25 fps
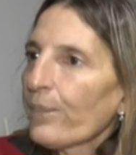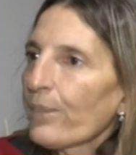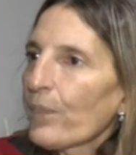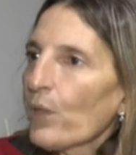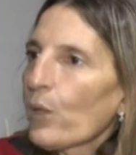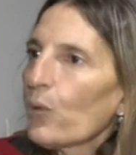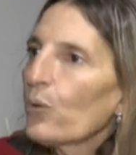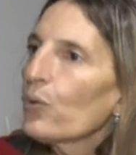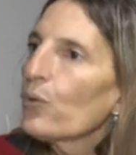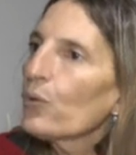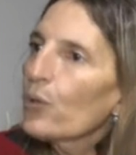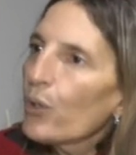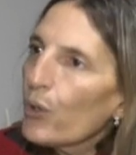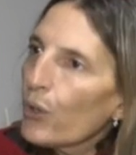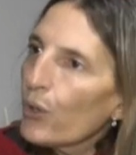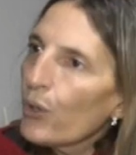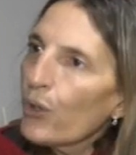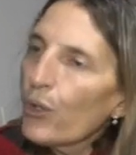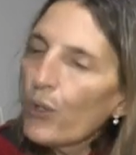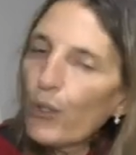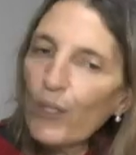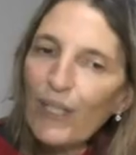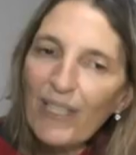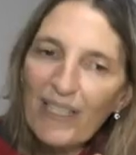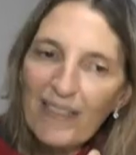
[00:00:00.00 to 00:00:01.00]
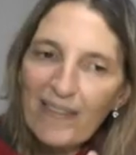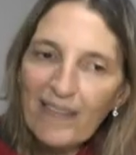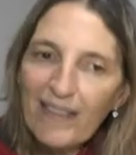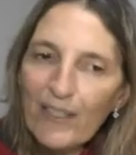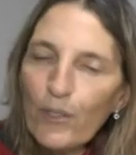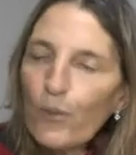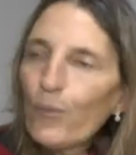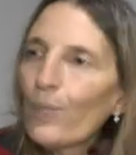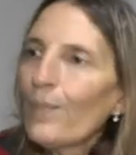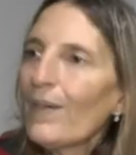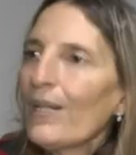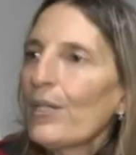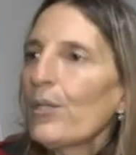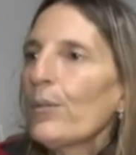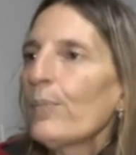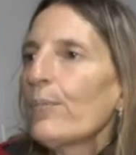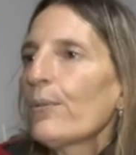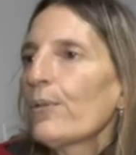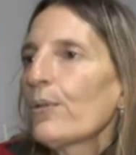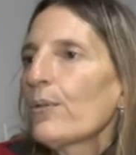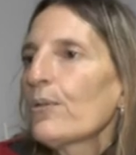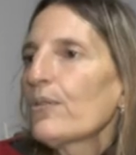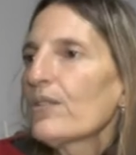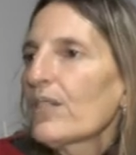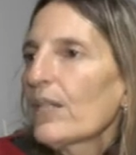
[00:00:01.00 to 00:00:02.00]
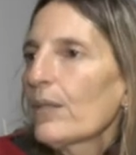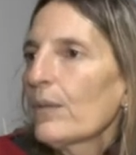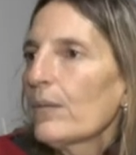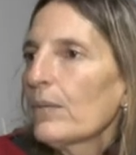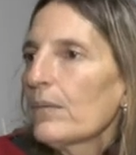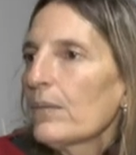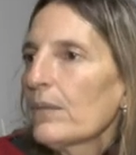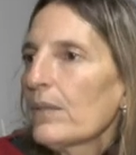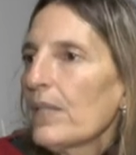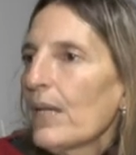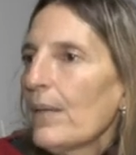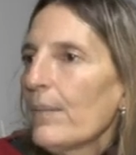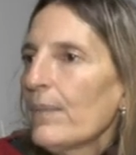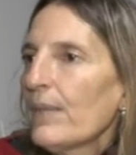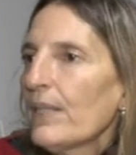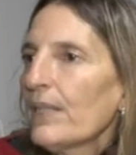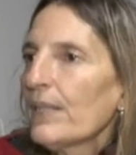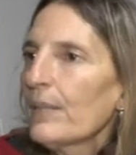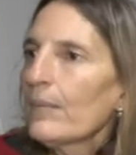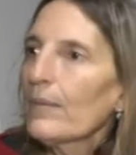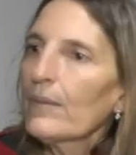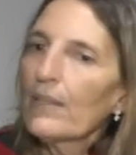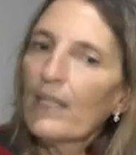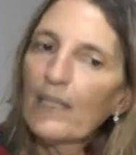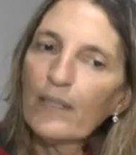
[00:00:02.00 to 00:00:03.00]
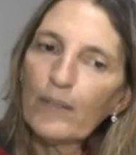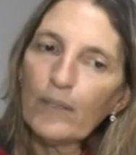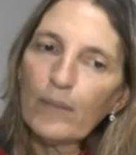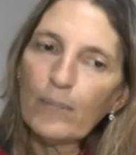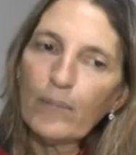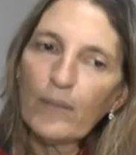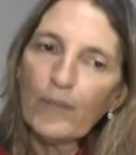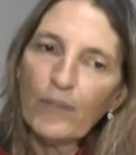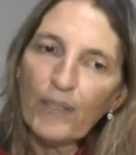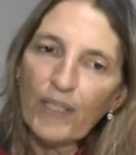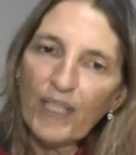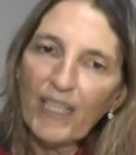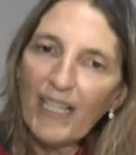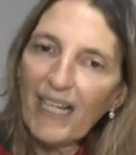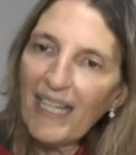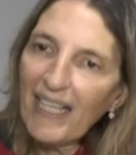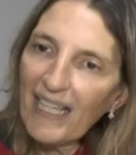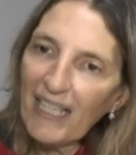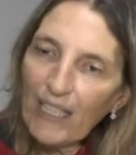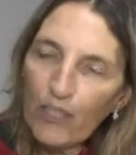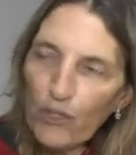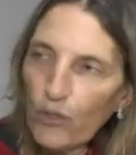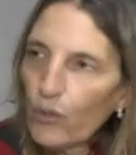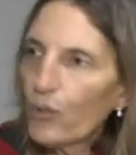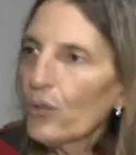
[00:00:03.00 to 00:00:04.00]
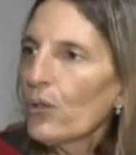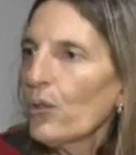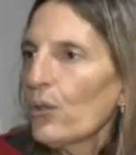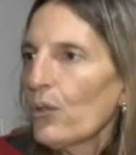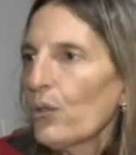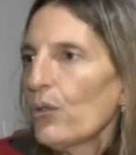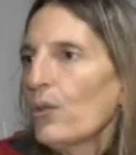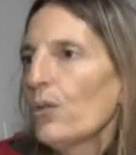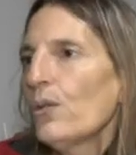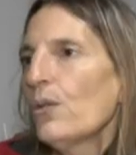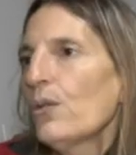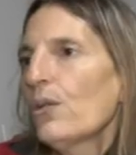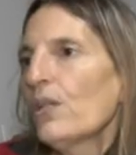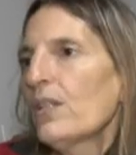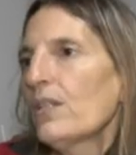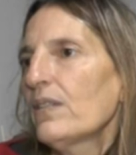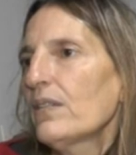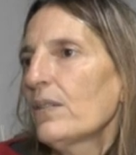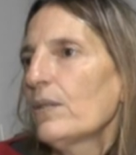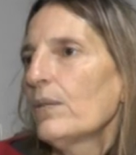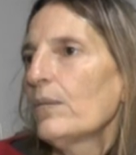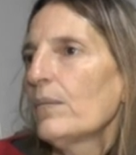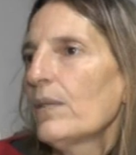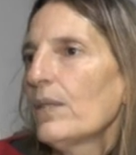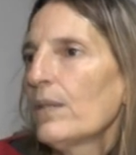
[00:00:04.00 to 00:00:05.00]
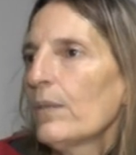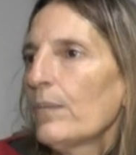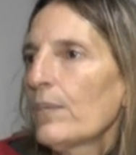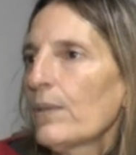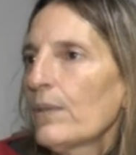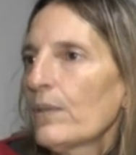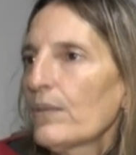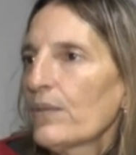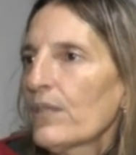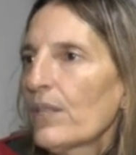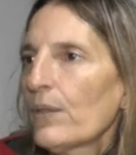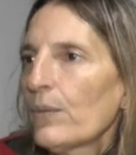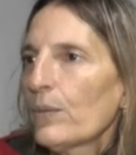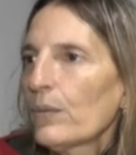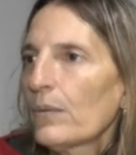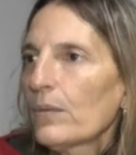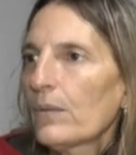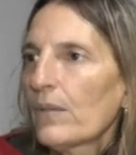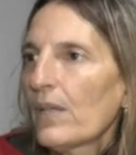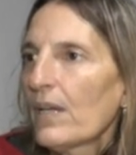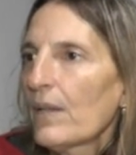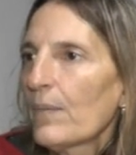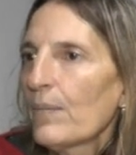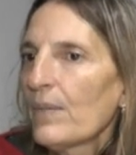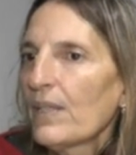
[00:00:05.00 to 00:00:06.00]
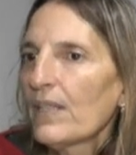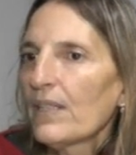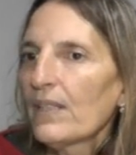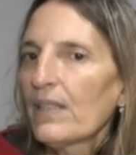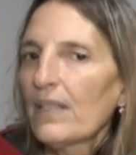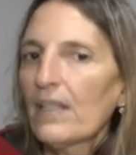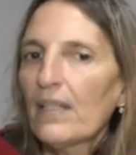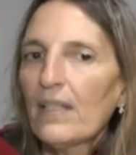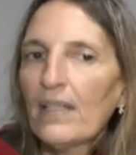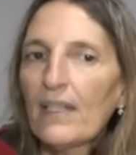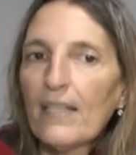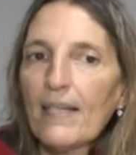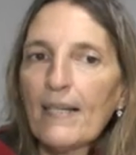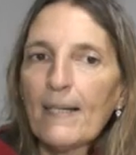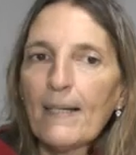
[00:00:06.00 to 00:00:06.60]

con todo lo que el ser humano produce culturalmente, porque la antropología es todo lo que el ser humano produce culturalmente,